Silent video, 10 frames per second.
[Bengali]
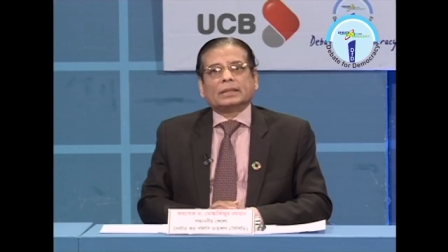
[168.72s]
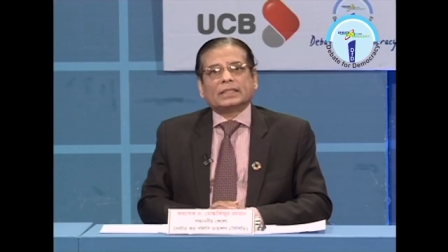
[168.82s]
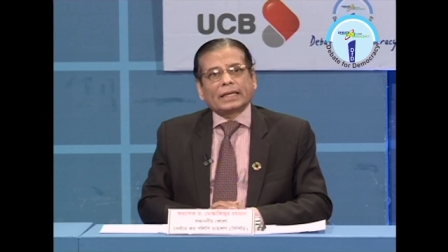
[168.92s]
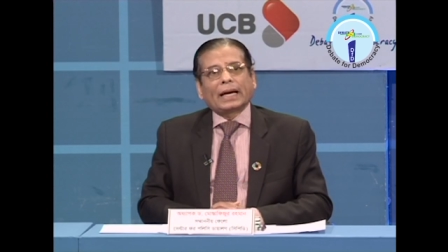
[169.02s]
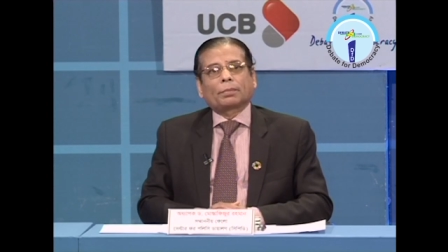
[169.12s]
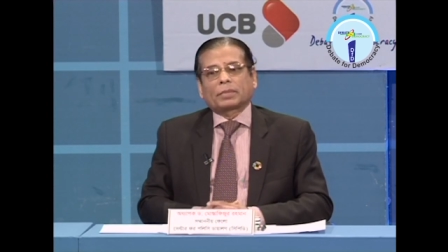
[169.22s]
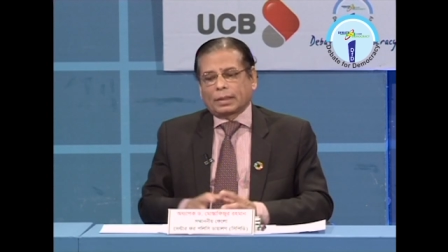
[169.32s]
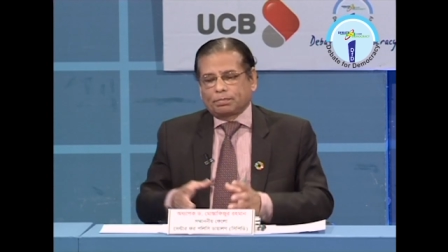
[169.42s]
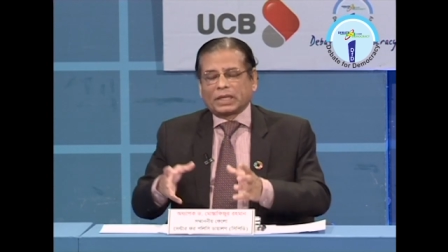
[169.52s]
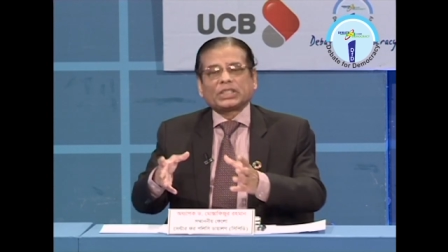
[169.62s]
যে আমরা
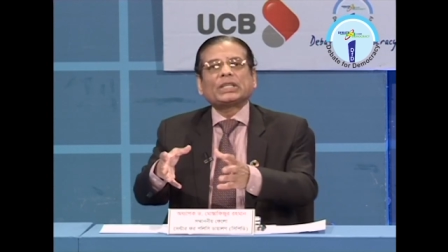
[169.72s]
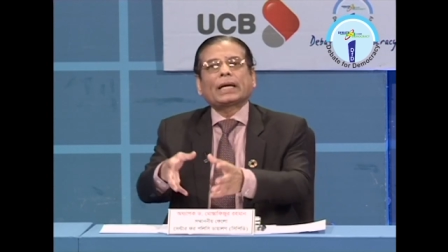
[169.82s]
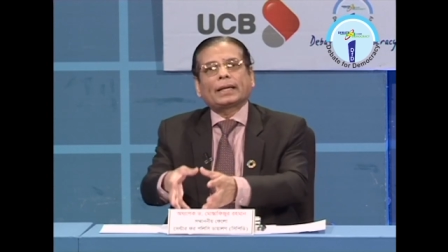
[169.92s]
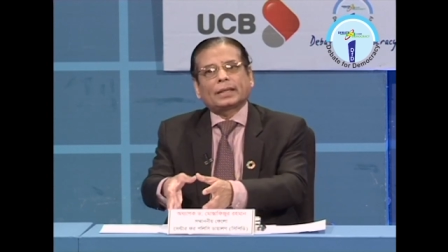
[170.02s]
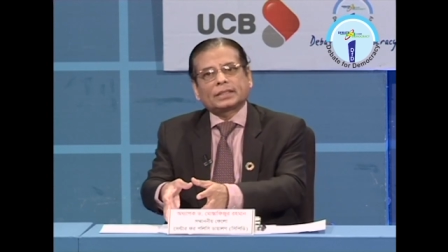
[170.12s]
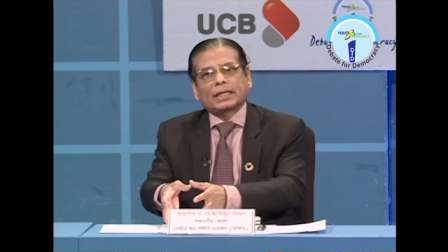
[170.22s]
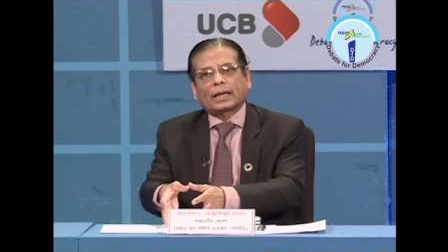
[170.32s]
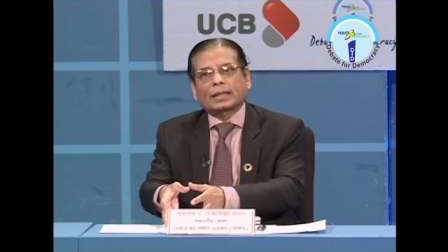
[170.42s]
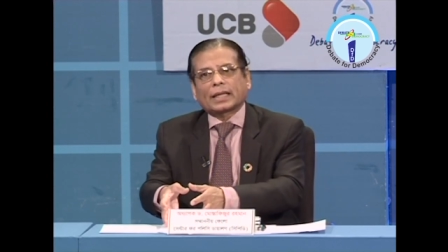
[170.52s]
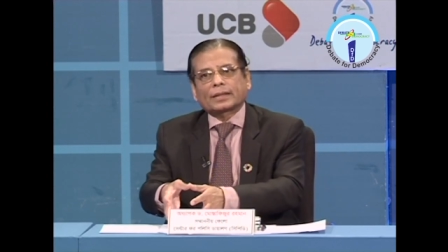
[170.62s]
বেশি আয়ের
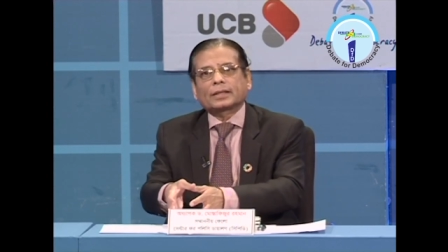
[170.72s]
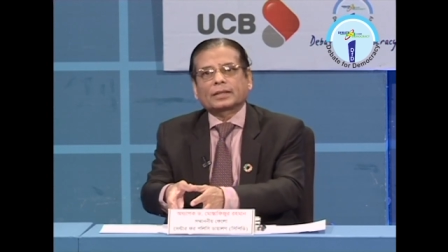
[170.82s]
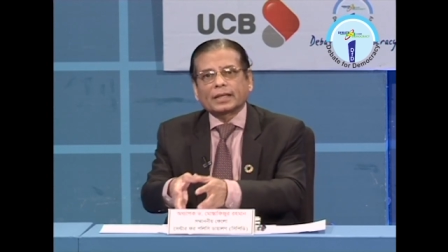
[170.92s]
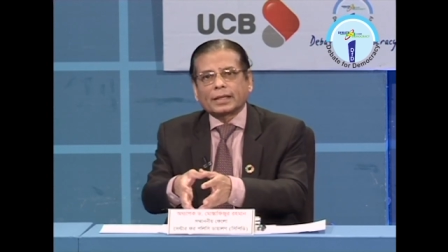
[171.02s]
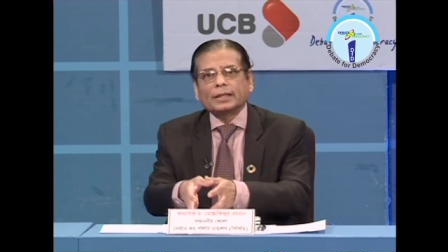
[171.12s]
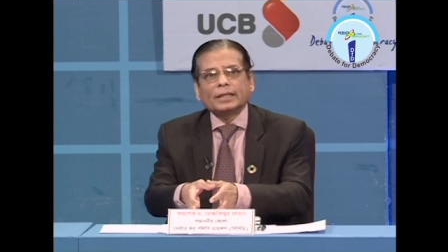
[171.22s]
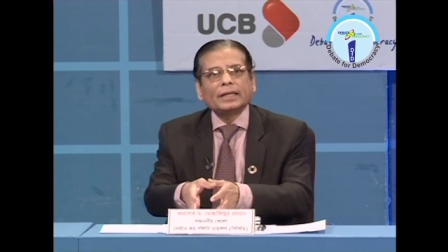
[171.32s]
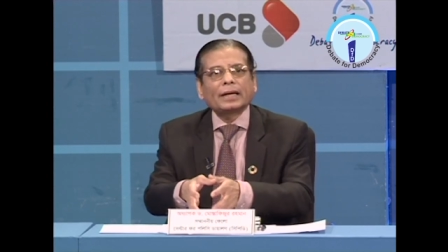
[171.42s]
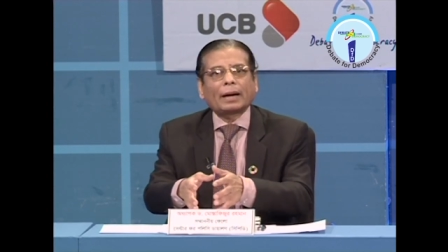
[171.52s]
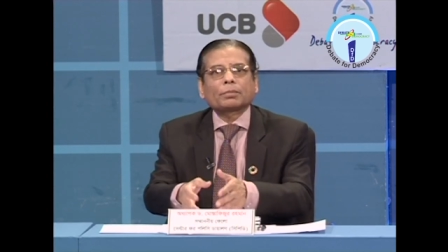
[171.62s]
যারা তাদের থেকে
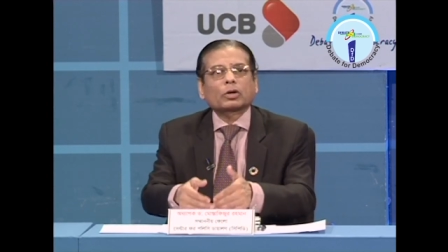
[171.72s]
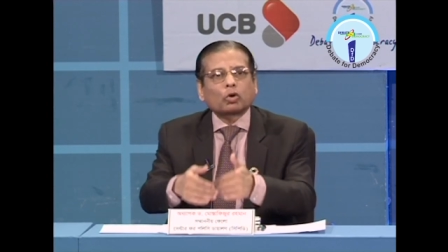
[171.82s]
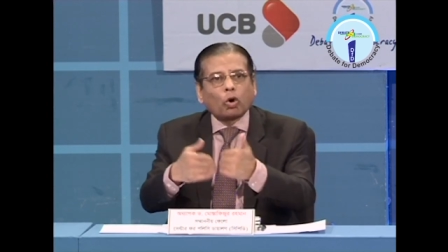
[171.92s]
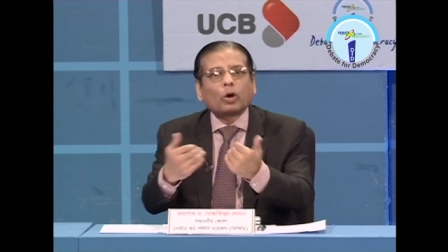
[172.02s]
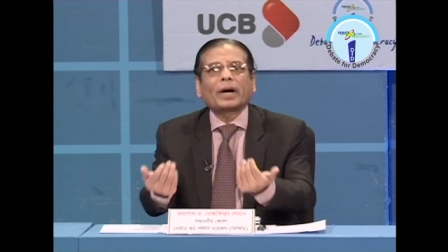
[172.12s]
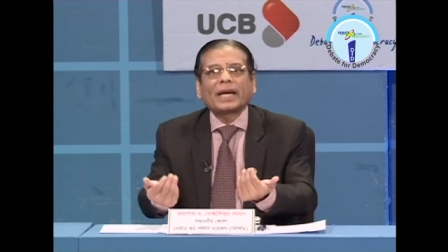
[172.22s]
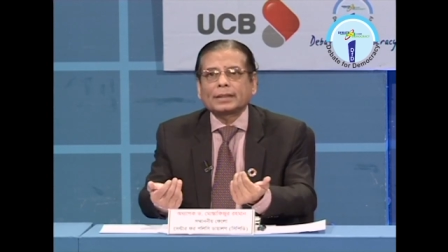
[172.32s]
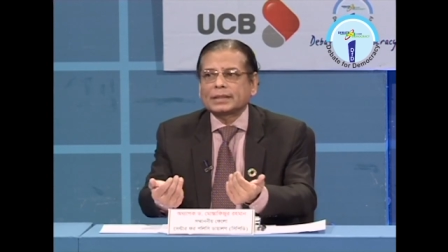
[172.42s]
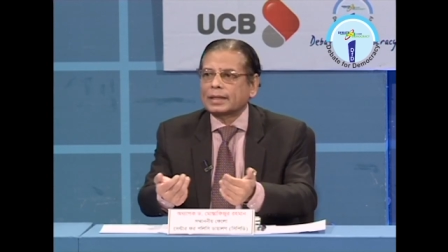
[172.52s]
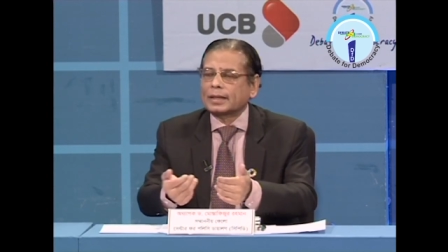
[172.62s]
নিয়ে আমরা কম
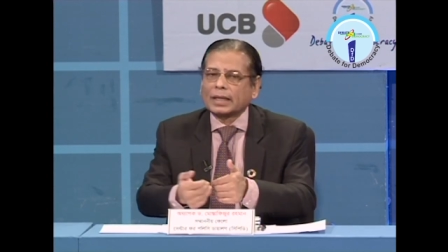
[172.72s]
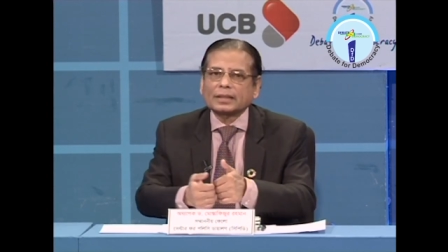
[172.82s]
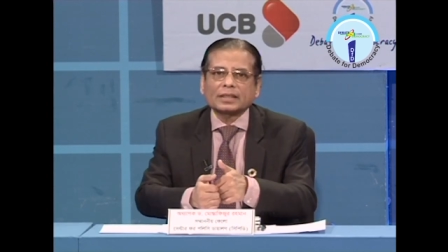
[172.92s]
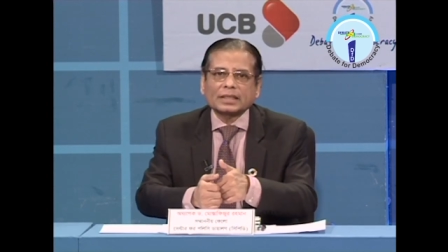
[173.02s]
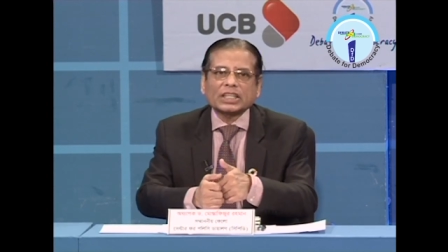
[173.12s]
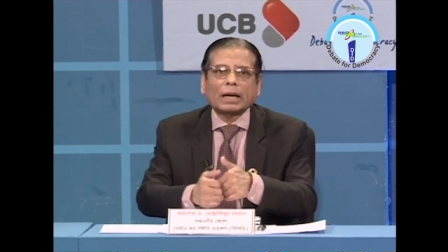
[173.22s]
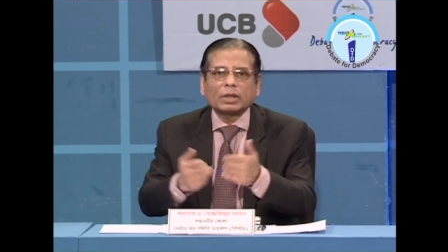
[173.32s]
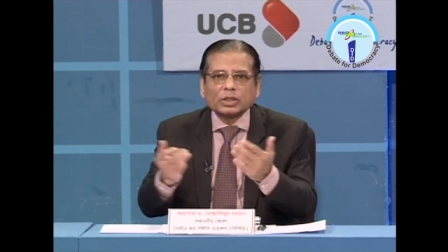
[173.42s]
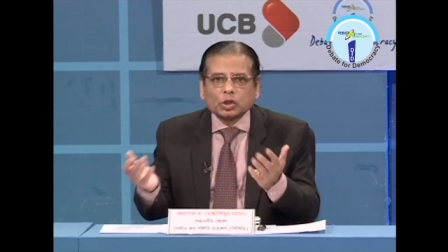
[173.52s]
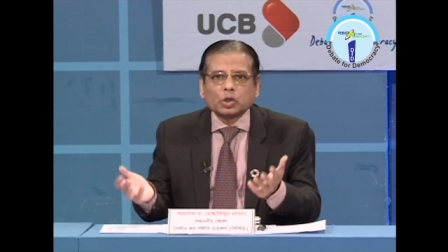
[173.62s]
আয়ের যারা তাদেরকে
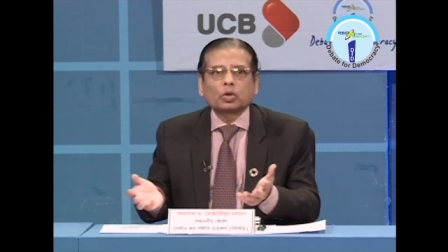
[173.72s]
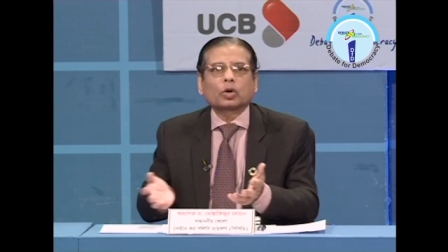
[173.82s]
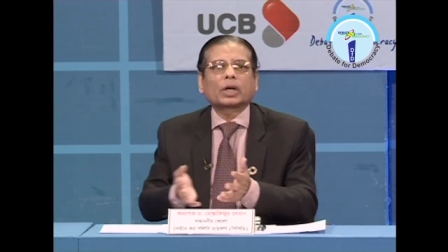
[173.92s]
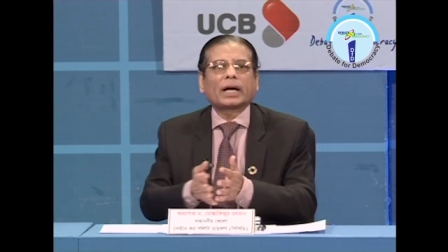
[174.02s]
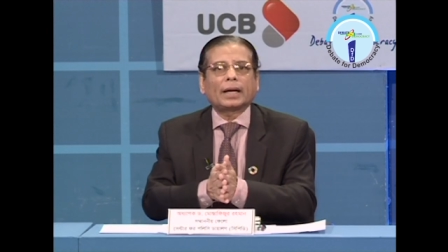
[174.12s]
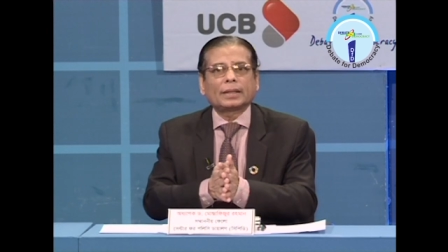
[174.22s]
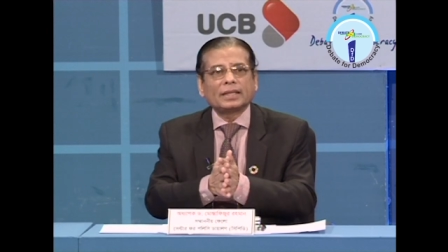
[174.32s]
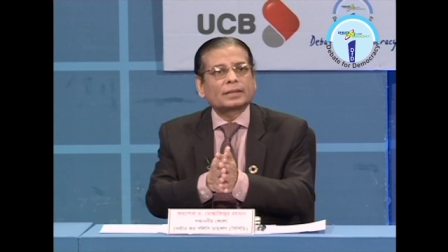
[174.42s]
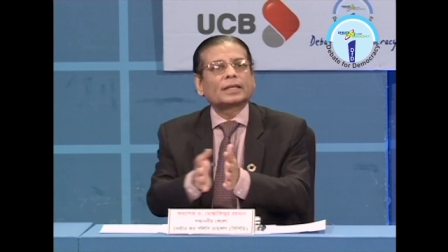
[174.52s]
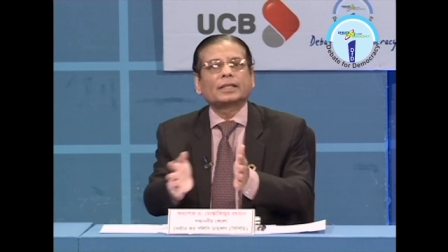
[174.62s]
সামাজিক সুরক্ষা
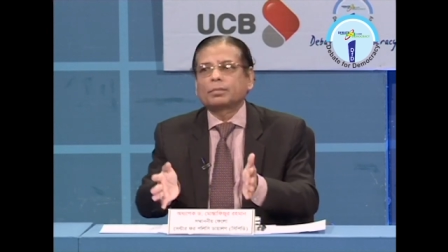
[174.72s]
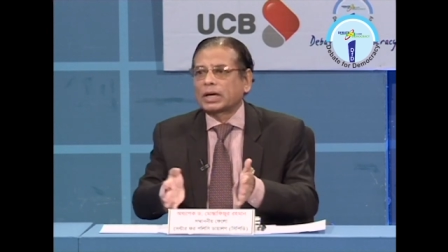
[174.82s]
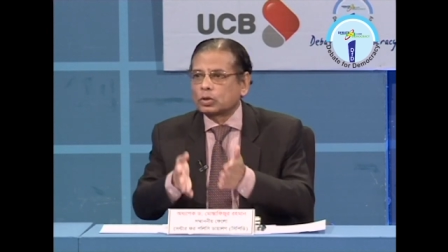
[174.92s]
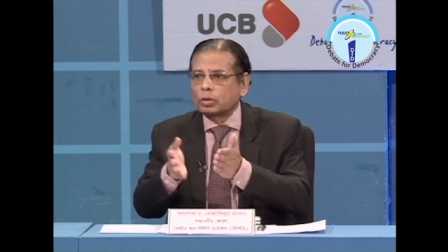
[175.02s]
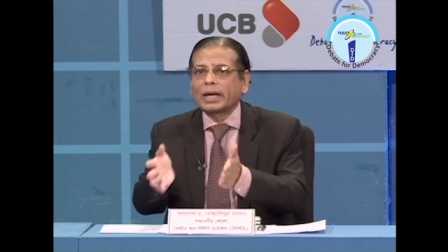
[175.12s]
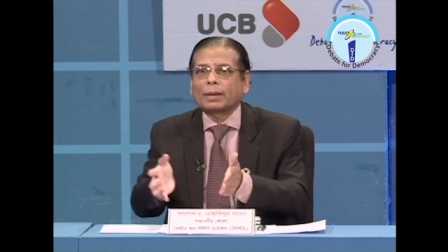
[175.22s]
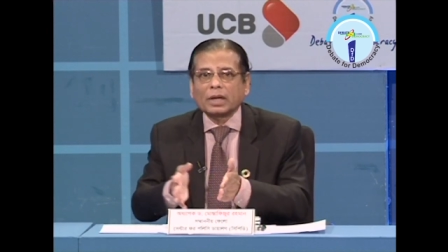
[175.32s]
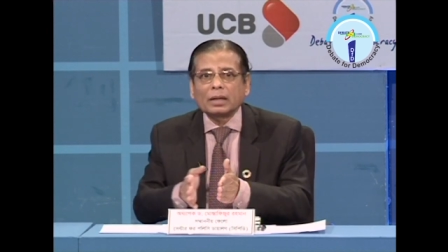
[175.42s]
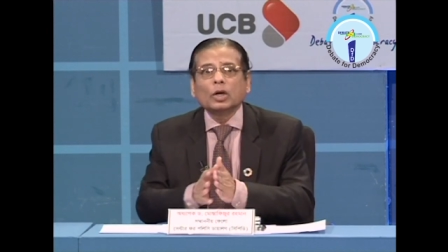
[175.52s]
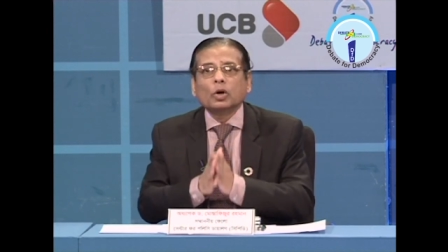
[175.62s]
ইত্যাদির মাধ্যমে আমরা